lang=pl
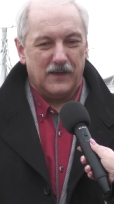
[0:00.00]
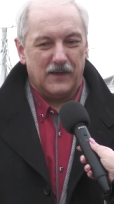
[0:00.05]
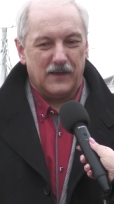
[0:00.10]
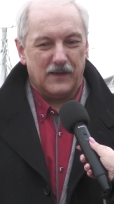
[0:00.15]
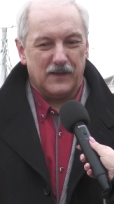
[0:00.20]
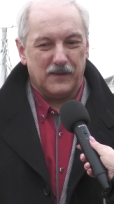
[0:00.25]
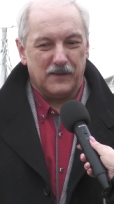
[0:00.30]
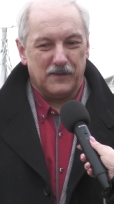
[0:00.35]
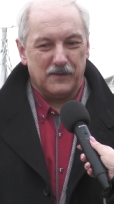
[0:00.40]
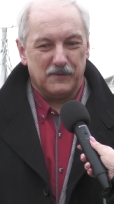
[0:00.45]

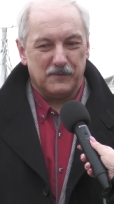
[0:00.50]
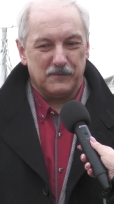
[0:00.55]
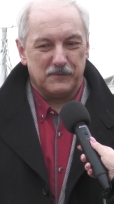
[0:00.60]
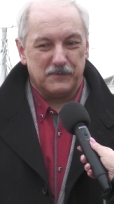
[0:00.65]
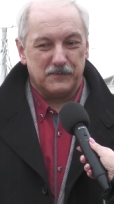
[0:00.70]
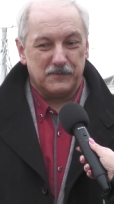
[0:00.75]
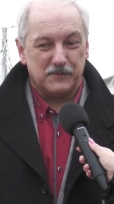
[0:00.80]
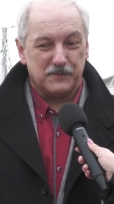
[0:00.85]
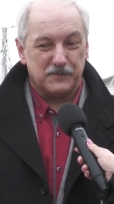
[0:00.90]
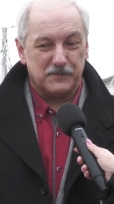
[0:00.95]
E
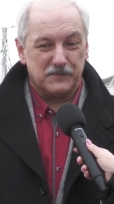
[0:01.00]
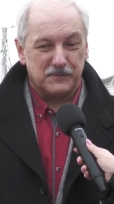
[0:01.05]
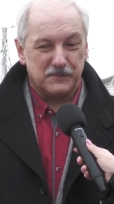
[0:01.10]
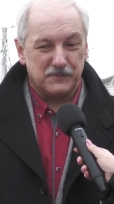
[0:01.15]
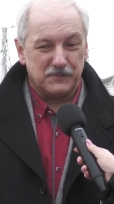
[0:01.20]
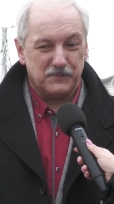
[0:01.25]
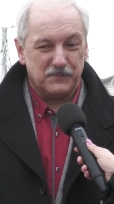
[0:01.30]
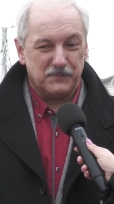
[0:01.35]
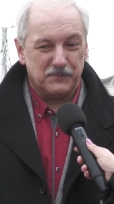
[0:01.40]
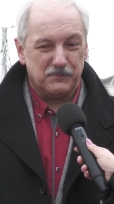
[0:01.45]

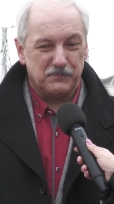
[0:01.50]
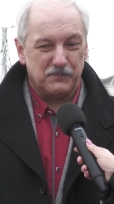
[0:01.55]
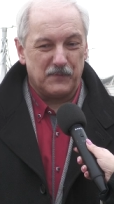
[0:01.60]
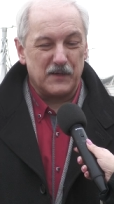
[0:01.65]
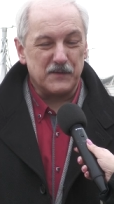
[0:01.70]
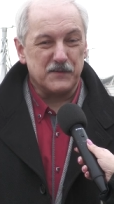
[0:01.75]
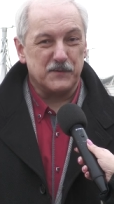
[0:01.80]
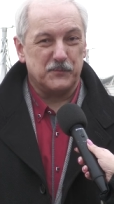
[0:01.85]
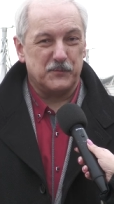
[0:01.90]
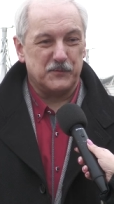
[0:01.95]

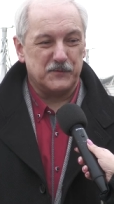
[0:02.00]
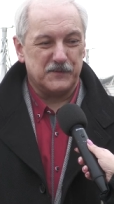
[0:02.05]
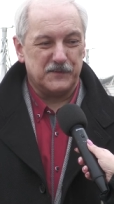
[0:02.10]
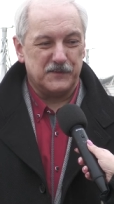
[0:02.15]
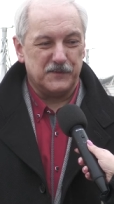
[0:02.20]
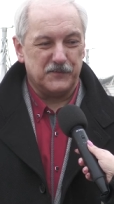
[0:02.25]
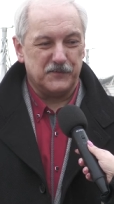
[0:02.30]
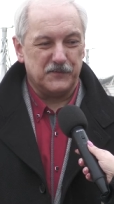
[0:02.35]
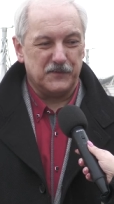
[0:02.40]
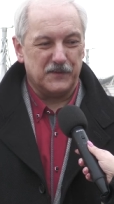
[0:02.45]
bardzo
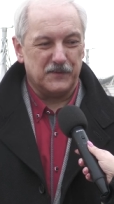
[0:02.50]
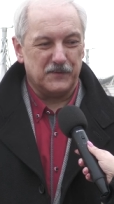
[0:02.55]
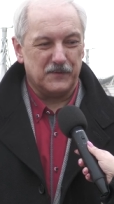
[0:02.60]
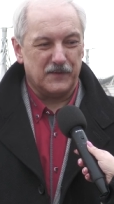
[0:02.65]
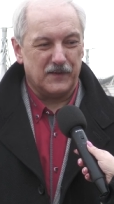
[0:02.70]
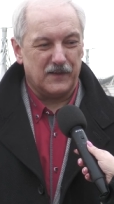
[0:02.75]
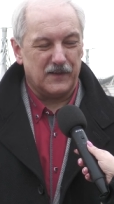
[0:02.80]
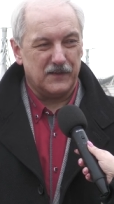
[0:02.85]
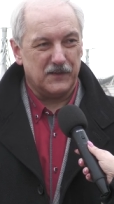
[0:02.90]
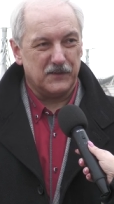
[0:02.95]
pozytywnie,
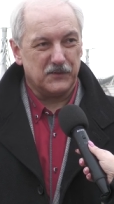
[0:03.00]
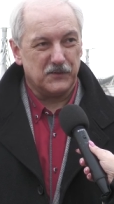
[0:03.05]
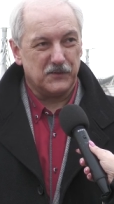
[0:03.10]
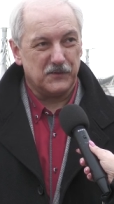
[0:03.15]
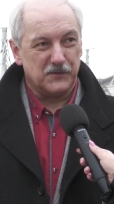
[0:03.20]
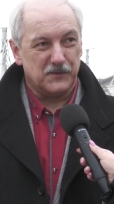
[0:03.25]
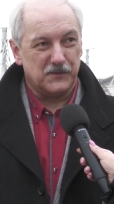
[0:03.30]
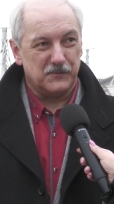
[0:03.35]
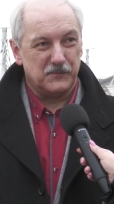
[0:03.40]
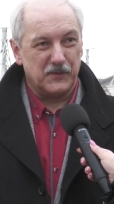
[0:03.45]
ale
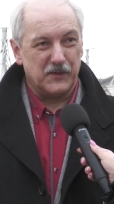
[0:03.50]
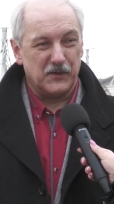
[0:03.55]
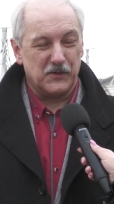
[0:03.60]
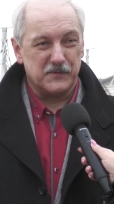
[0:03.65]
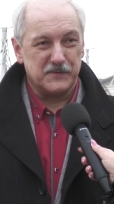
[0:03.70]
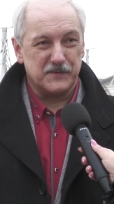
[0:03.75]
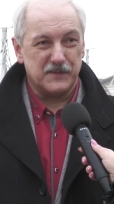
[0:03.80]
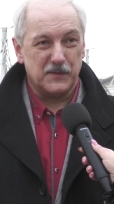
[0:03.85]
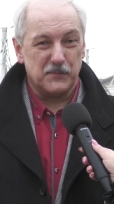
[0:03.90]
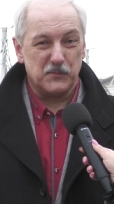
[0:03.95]
to moja
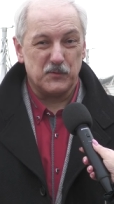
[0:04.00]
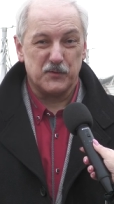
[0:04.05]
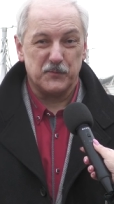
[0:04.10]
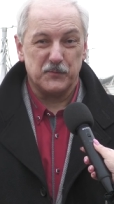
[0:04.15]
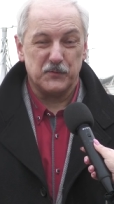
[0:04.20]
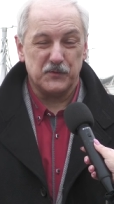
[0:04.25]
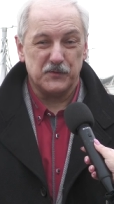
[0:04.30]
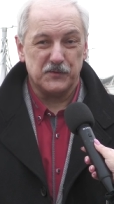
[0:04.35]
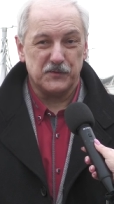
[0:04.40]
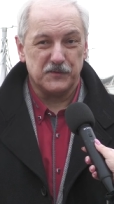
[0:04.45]
ocena może
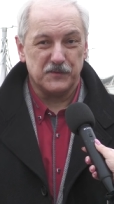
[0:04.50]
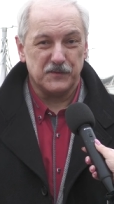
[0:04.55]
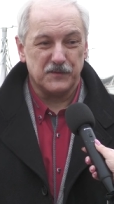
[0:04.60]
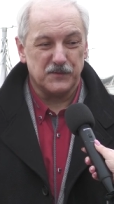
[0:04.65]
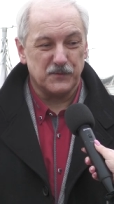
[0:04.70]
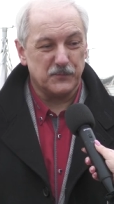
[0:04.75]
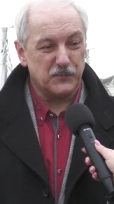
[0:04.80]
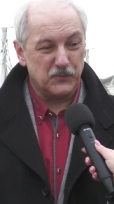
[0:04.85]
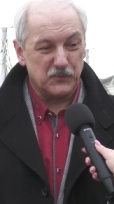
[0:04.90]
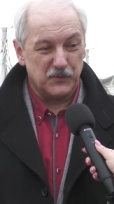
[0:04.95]
być
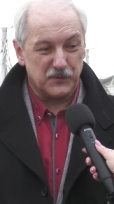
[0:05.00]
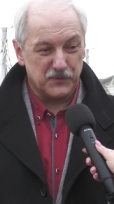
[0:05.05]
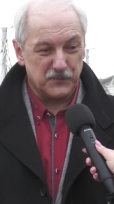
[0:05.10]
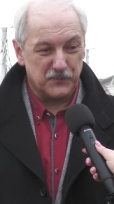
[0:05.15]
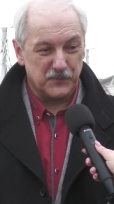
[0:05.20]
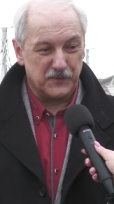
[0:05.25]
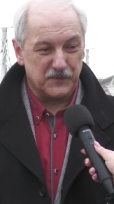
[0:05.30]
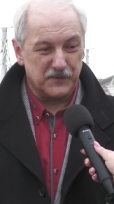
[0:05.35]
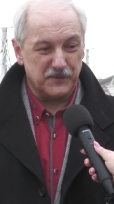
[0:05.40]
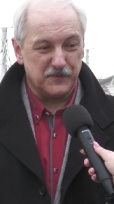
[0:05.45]
zupełnie
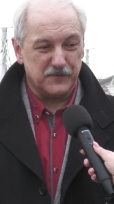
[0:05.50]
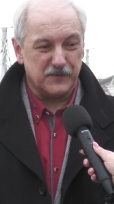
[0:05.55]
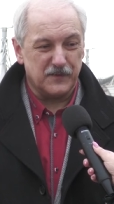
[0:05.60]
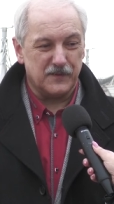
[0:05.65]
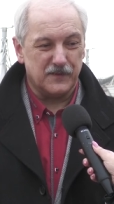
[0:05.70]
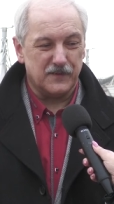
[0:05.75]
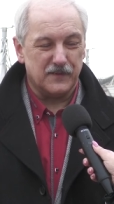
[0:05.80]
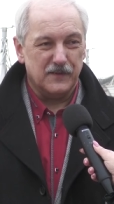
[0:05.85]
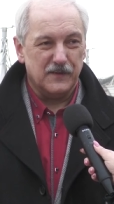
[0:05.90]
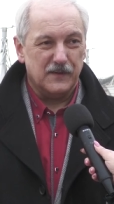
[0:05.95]

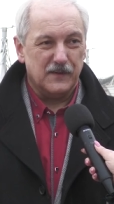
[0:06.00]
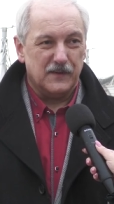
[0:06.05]
subiektywna.